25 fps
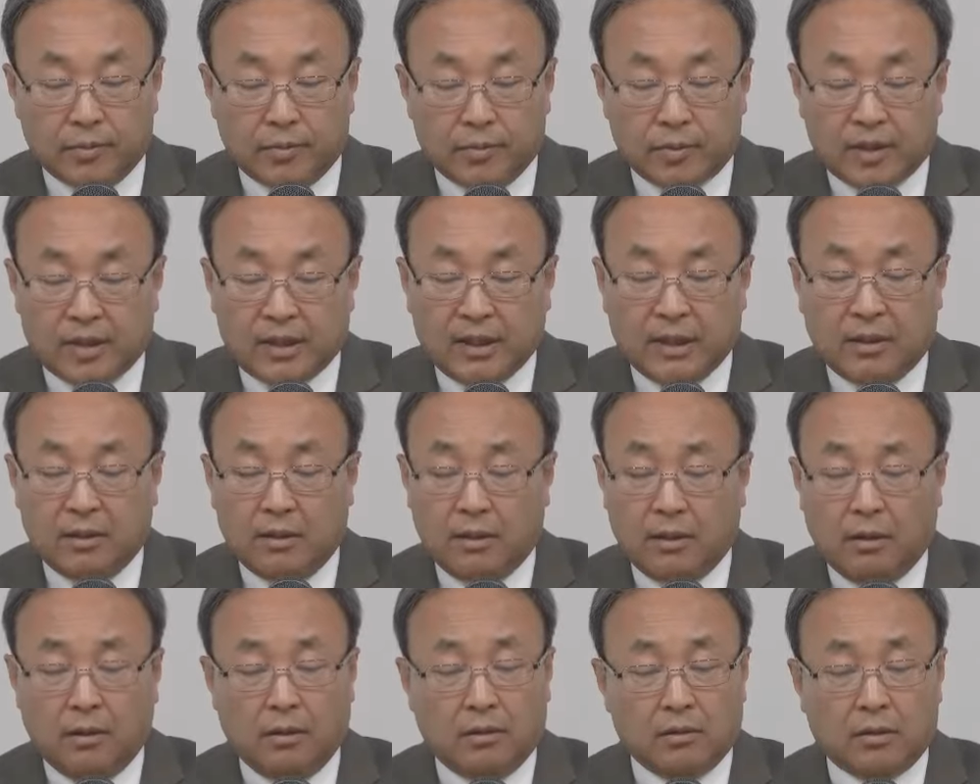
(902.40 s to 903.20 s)

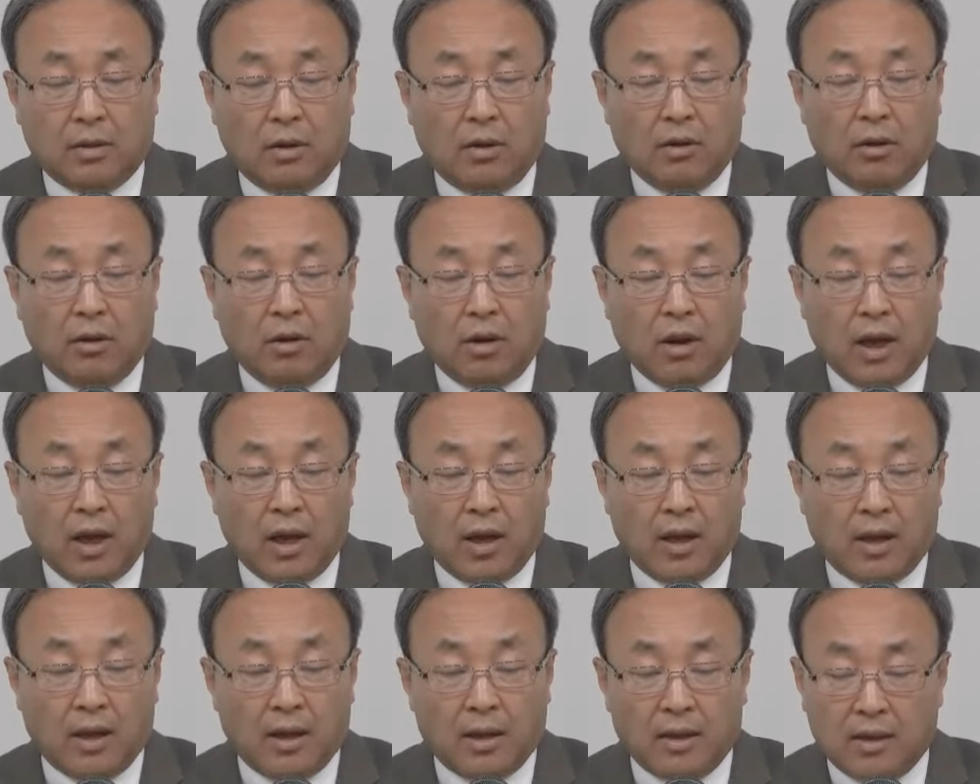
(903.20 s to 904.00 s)
신은
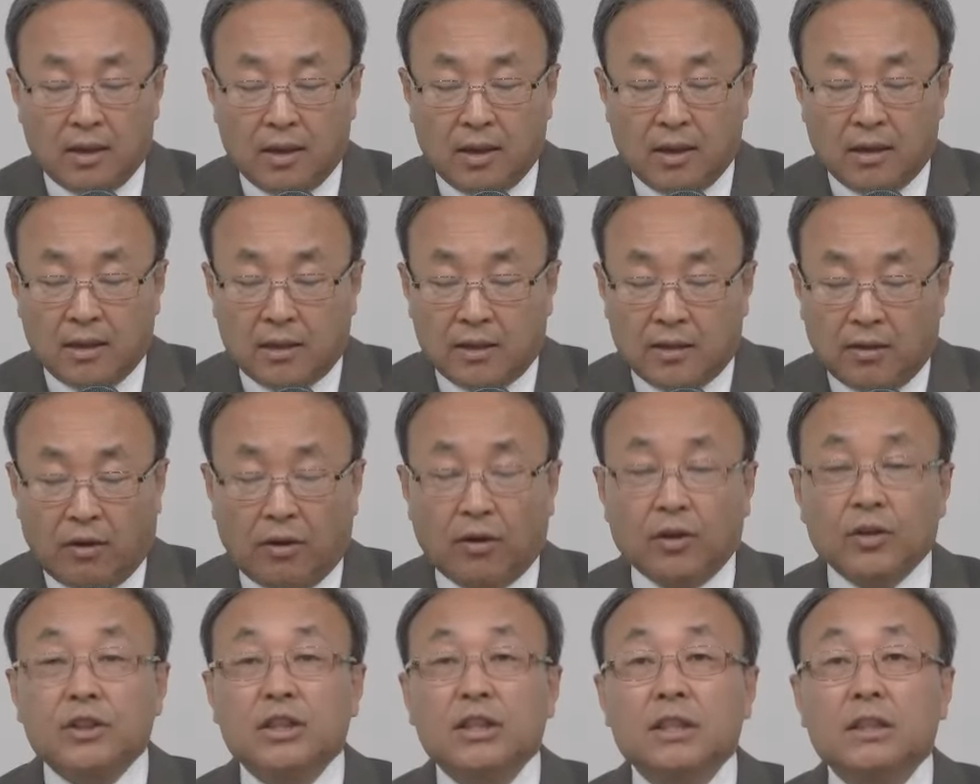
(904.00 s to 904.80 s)
성경에
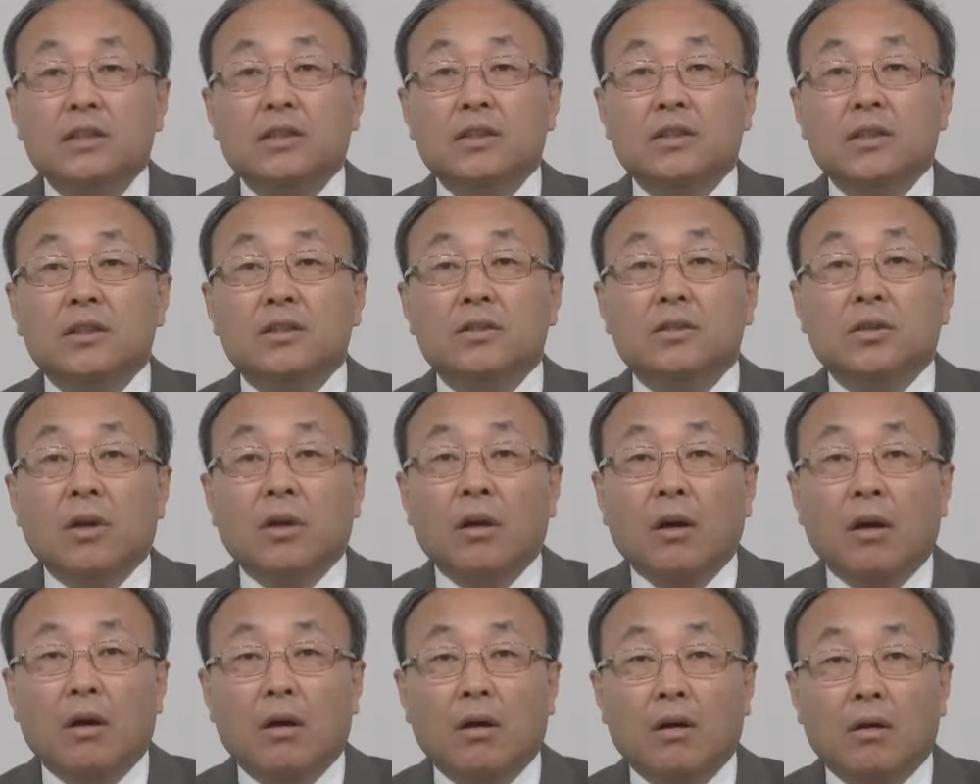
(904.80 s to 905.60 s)
여러 신들이 있어요.